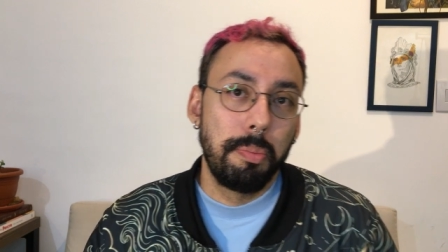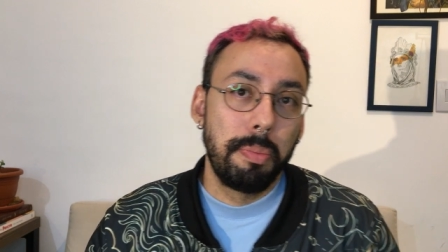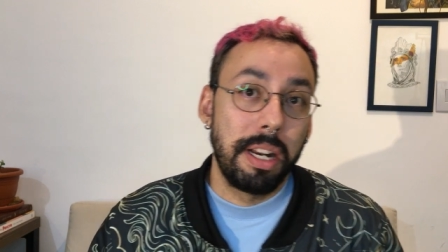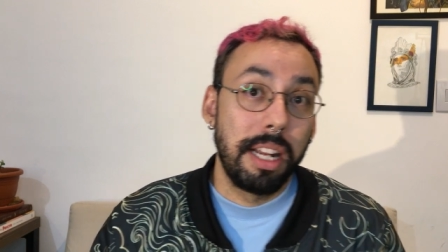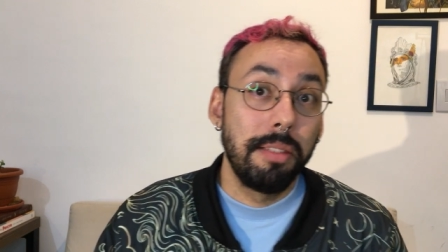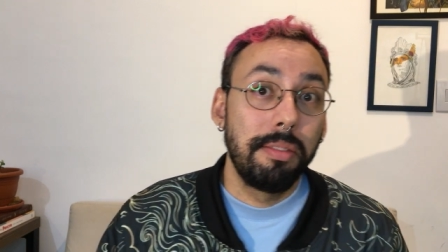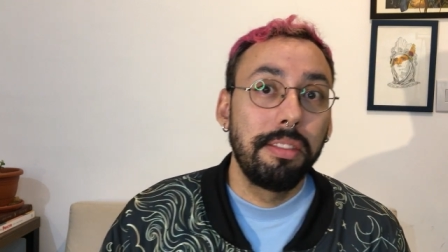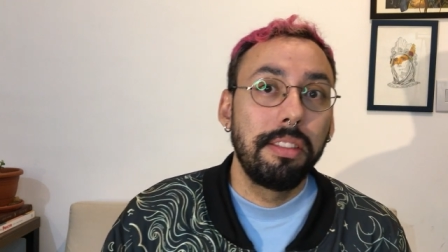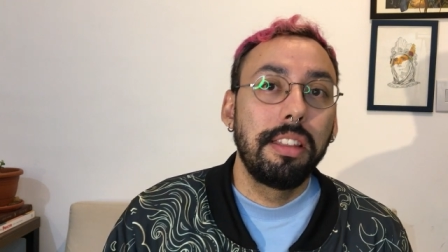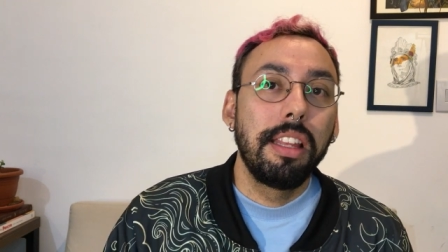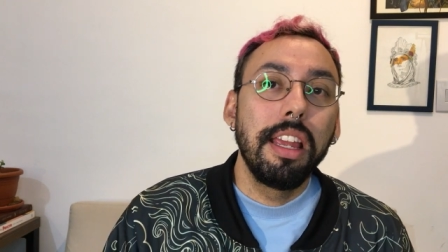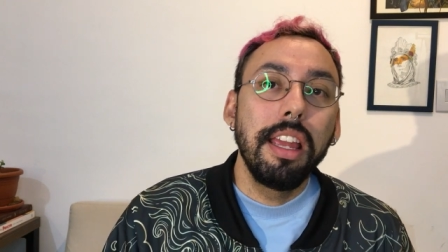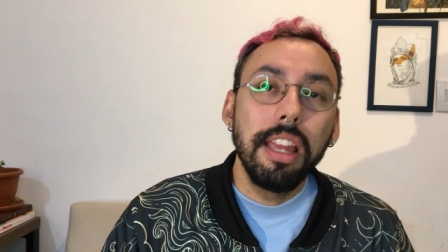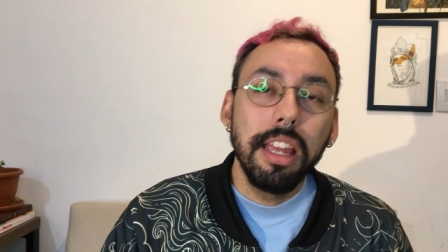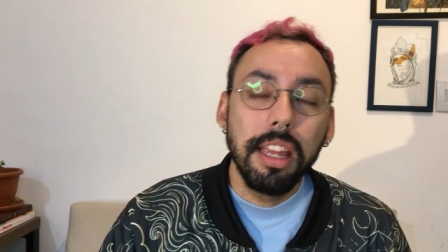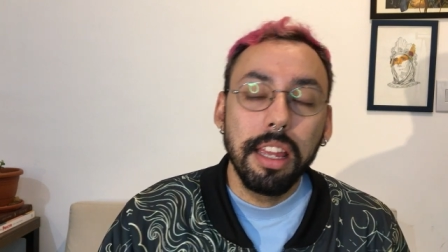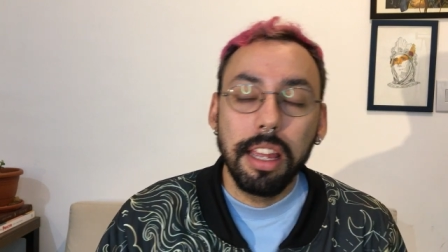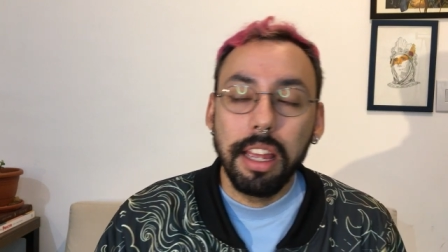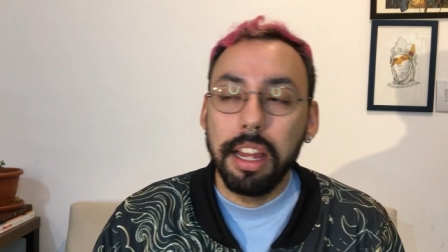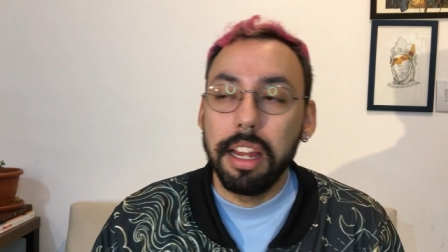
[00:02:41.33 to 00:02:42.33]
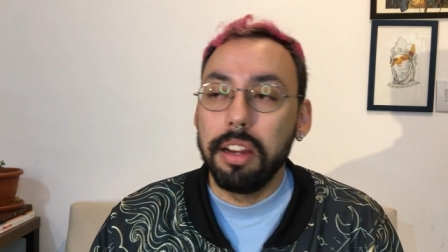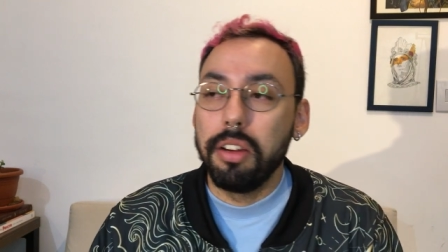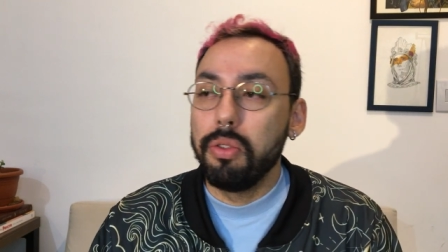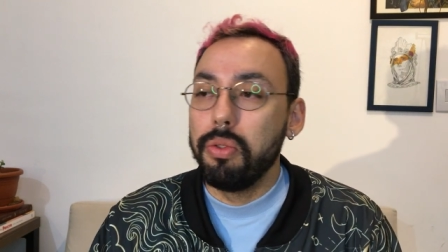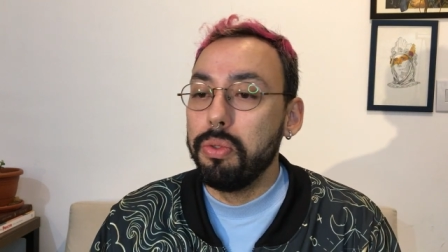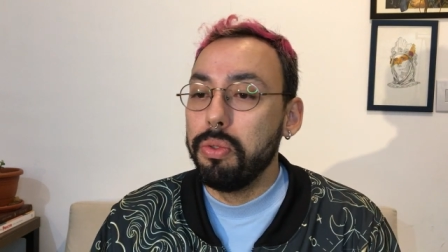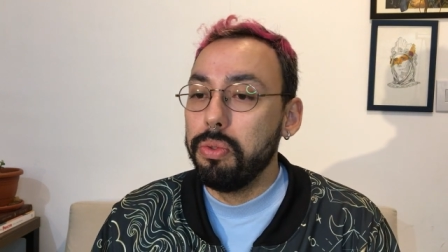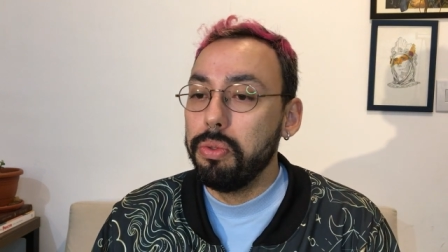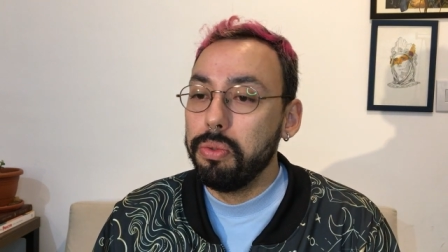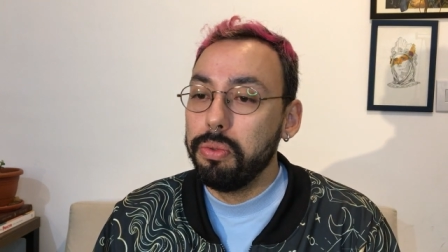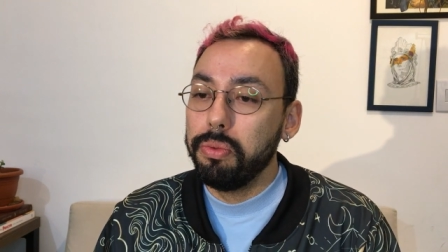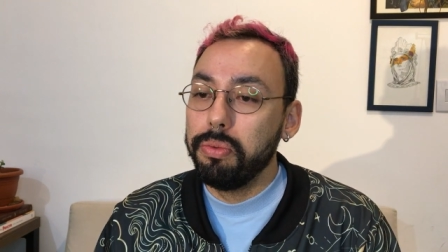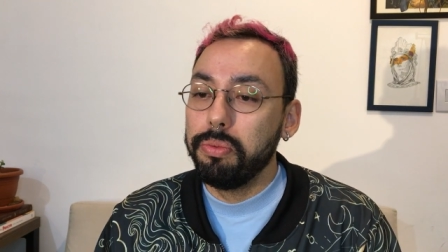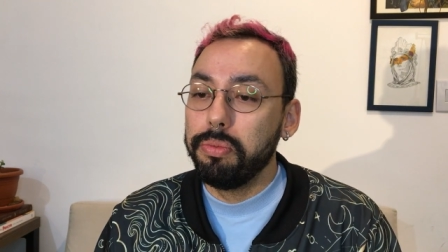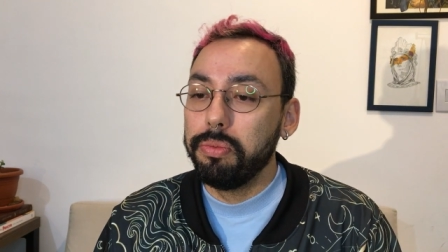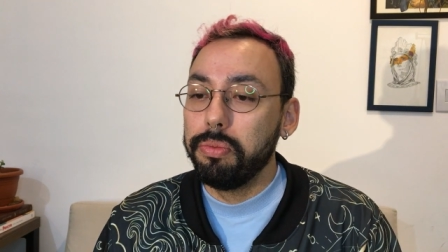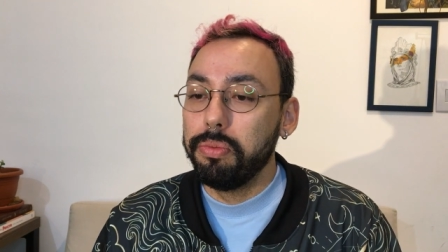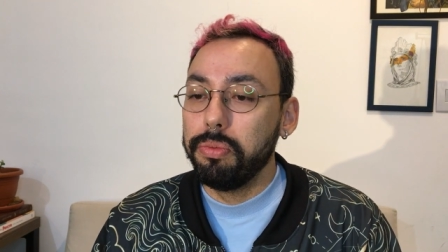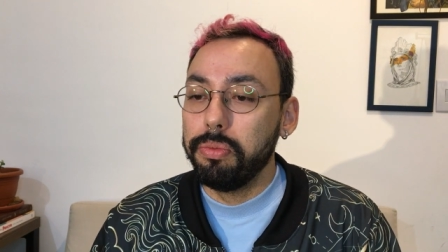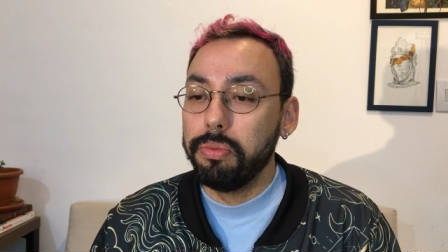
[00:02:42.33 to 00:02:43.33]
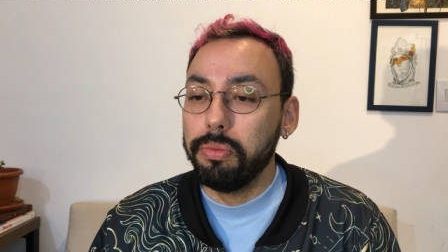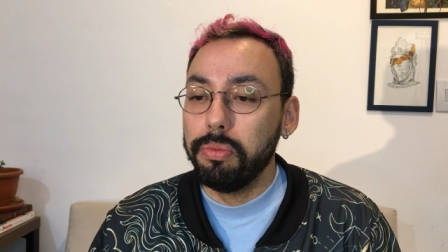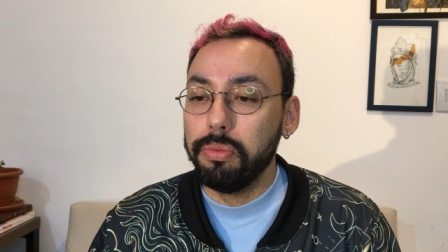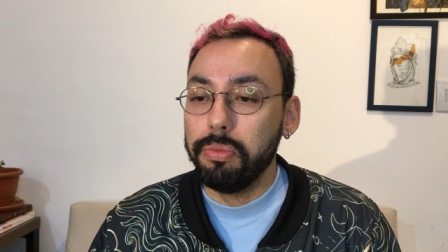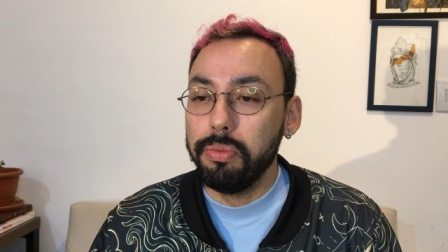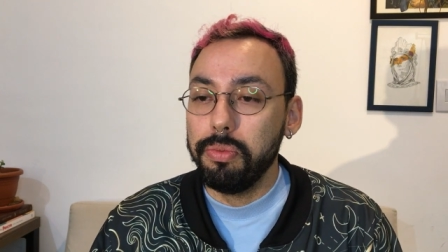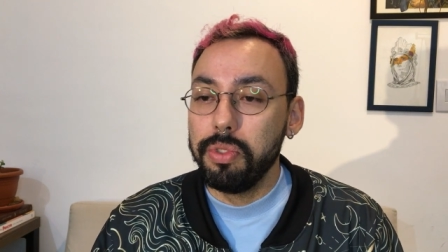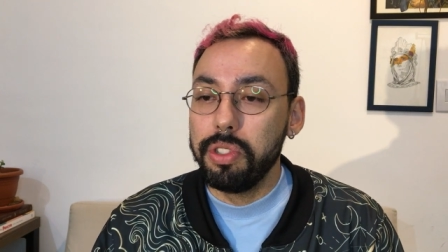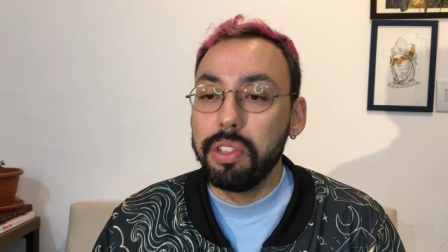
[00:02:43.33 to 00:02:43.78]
para ter um